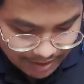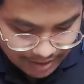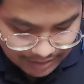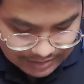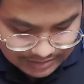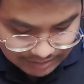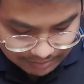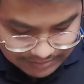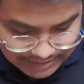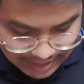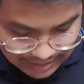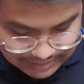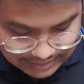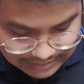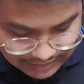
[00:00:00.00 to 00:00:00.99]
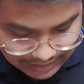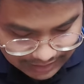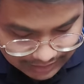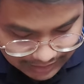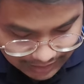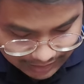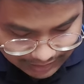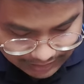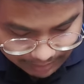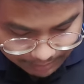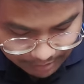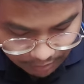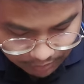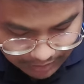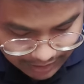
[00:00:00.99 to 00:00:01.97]
มารถเสริมสร้างจินตนาการให้กับ
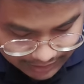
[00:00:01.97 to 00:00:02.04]
เราได้